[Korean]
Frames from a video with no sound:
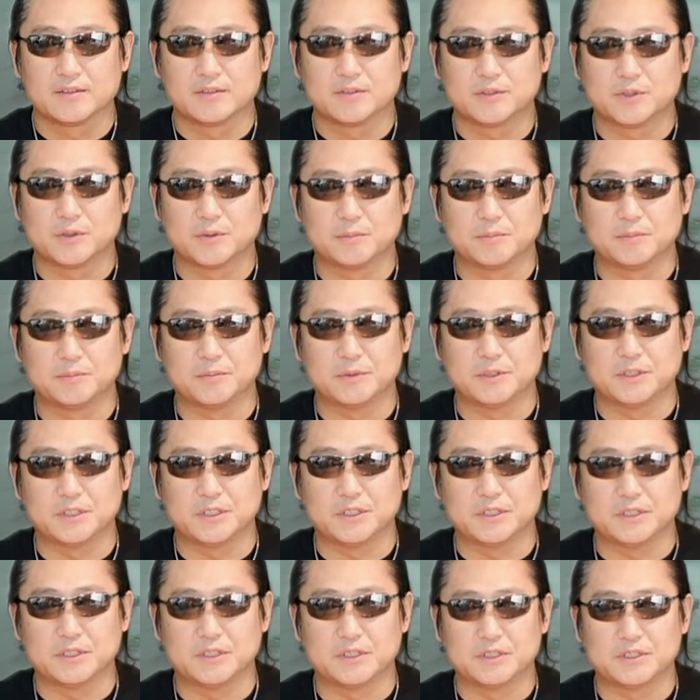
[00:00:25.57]
좀
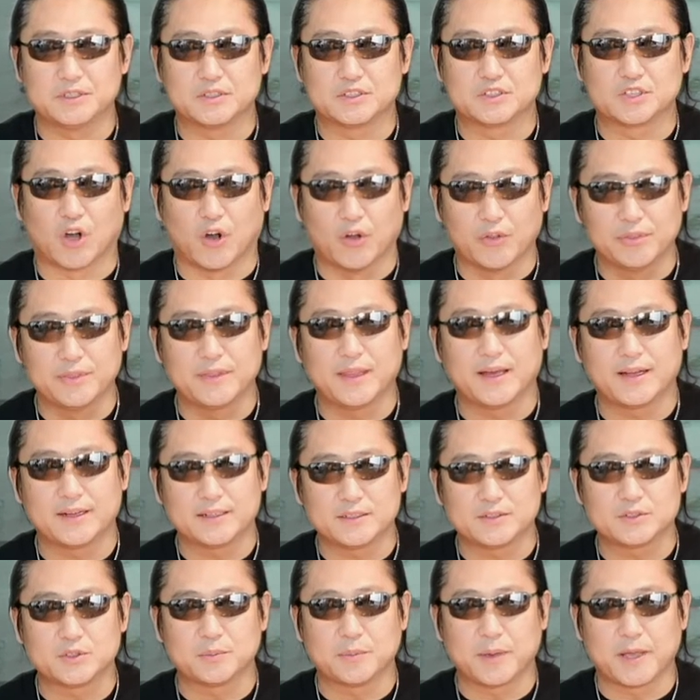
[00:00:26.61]

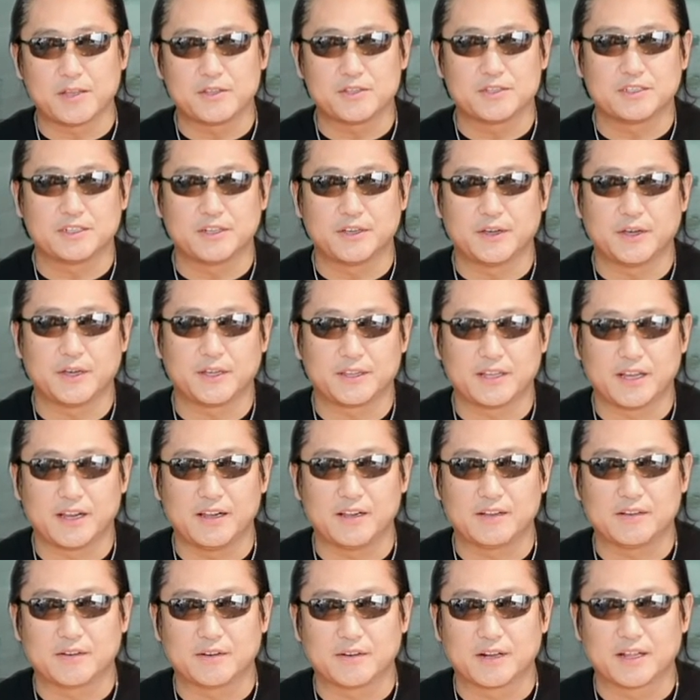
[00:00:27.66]
전달을 좀 해드려야
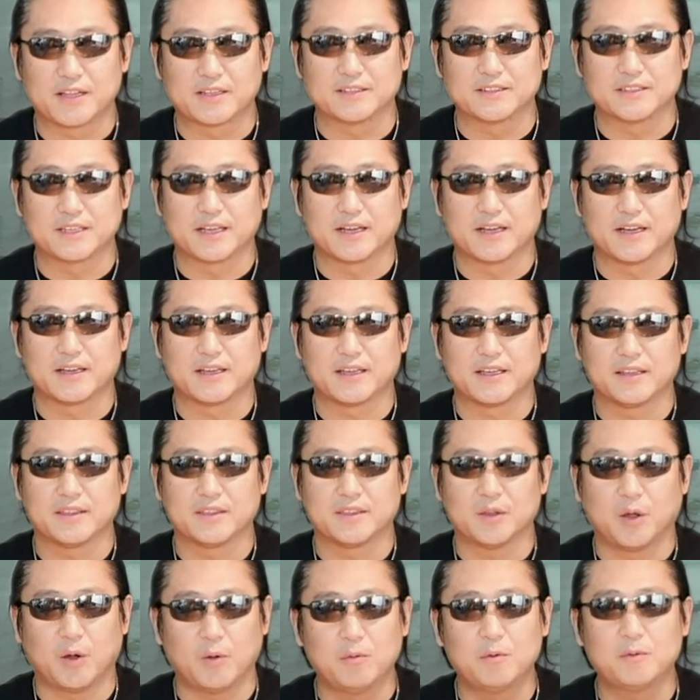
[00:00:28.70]
될 거라는 생각이
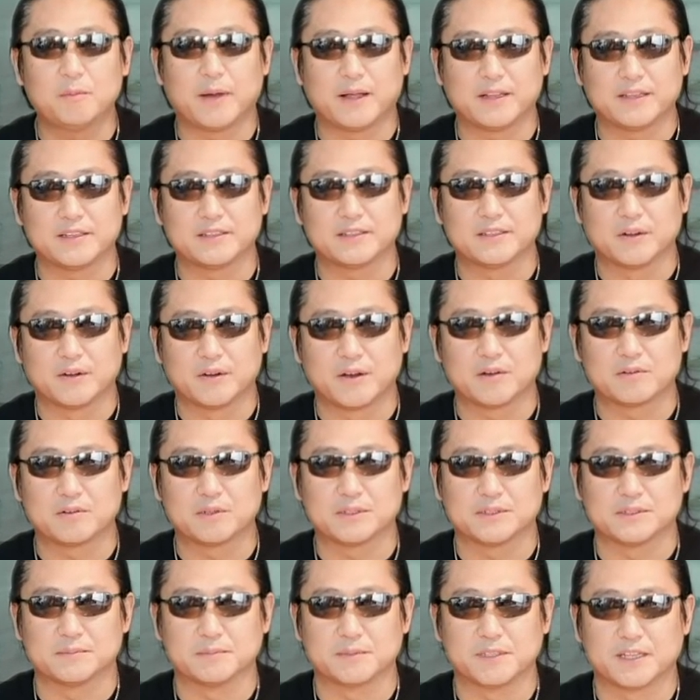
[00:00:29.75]
너무 많이 들어가고
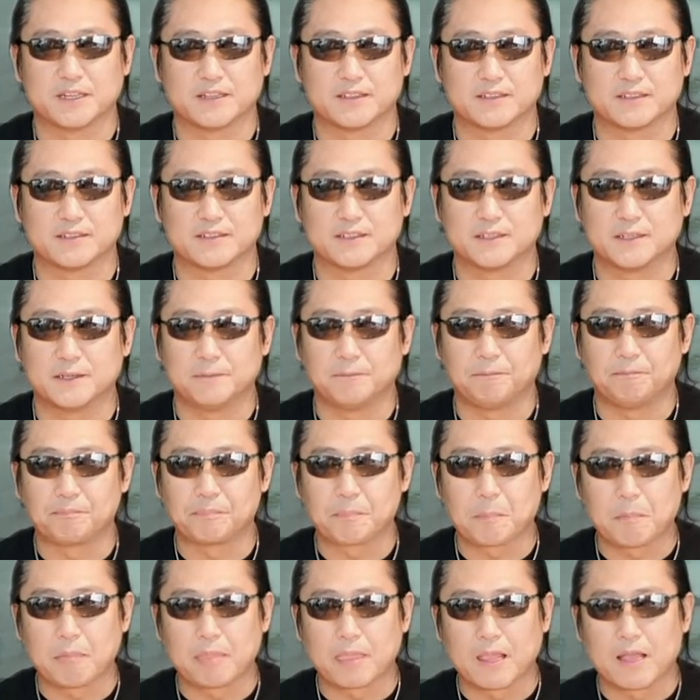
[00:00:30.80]
있습니다. 그래서
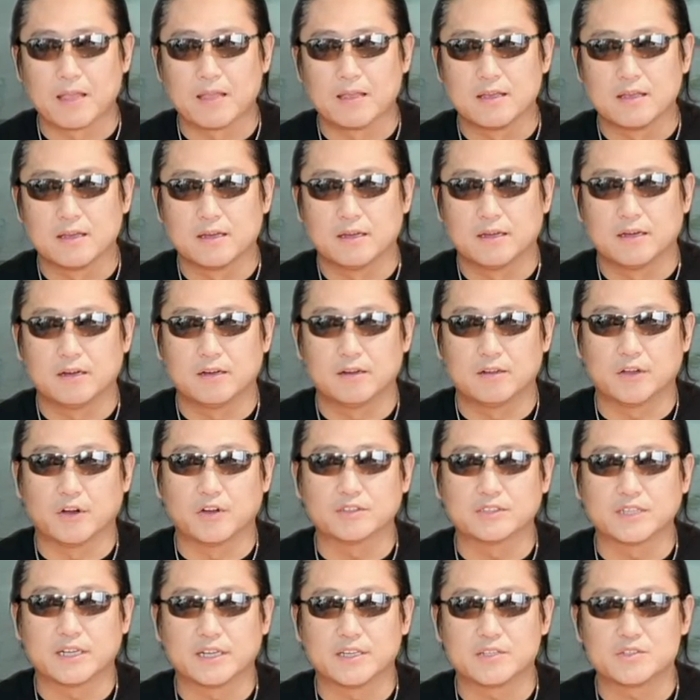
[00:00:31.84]

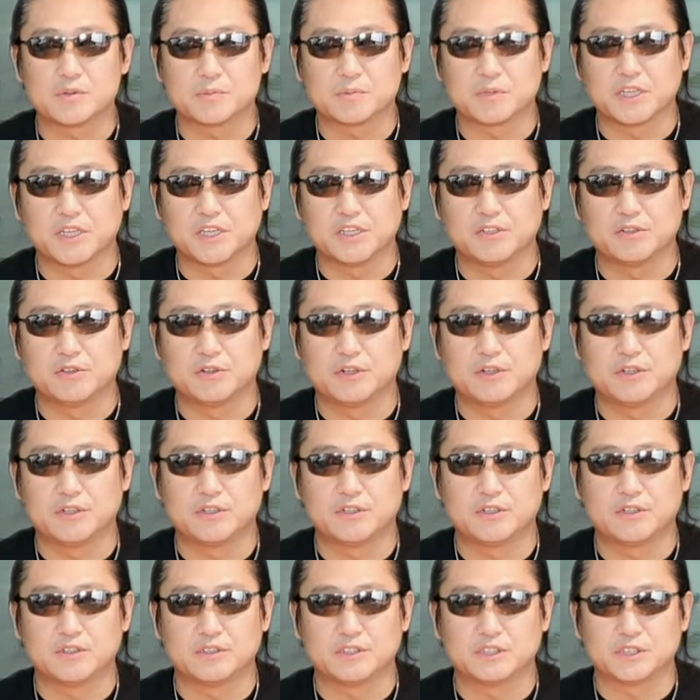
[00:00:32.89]
영상이 좀
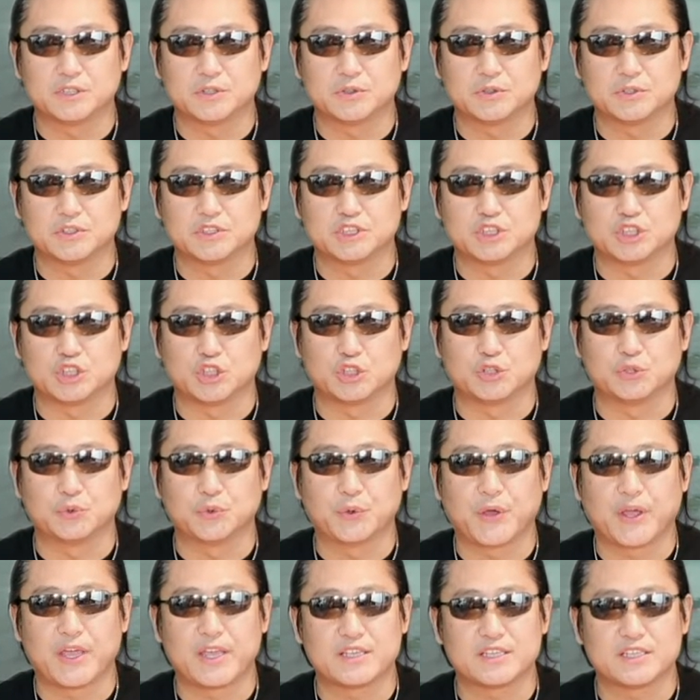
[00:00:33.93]
길어지고
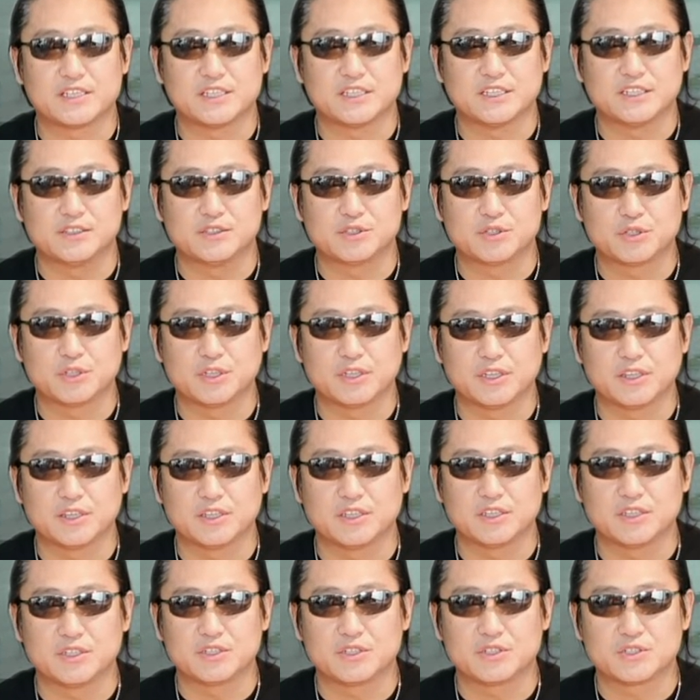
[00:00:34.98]
지루해질 수
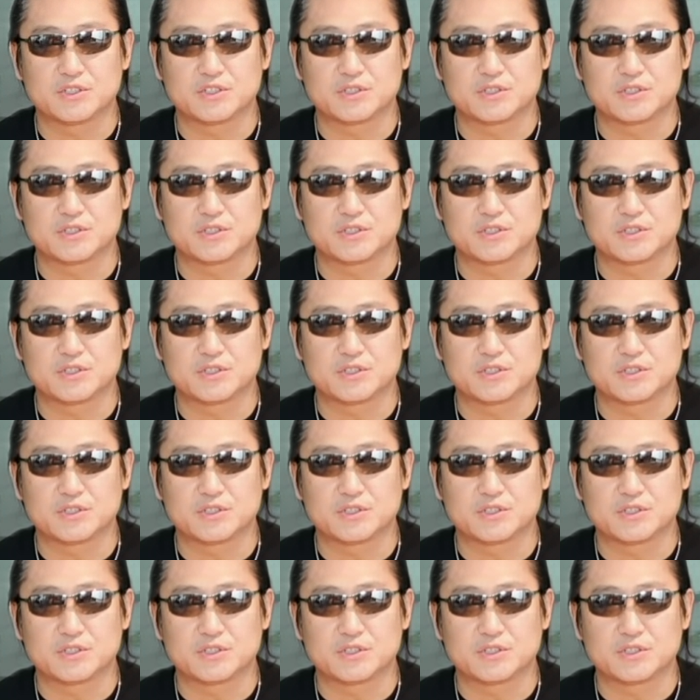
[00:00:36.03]
있는